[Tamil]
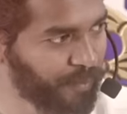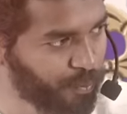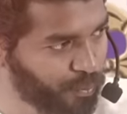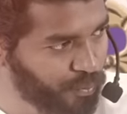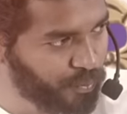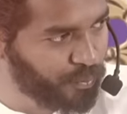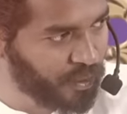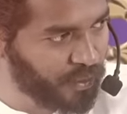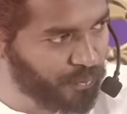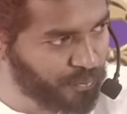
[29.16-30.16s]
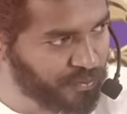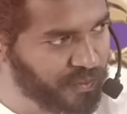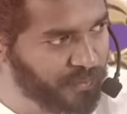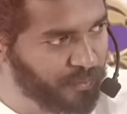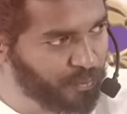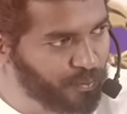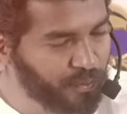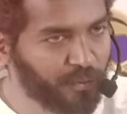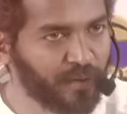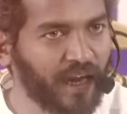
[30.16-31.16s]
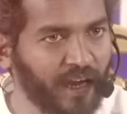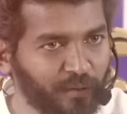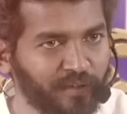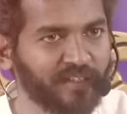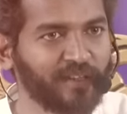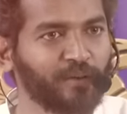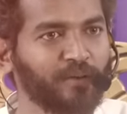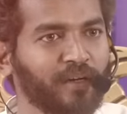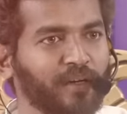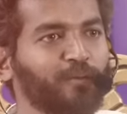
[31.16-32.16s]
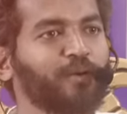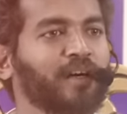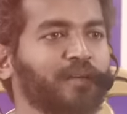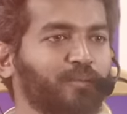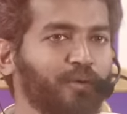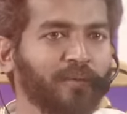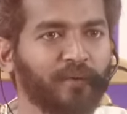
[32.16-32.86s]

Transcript: இப்படி கொடுத்துட்டு போடா லூஸு இப்படி கொடுத்துட்டு போனால் அருள் சேர்ந்துருன்ற உங்களுக்கு அது புரிய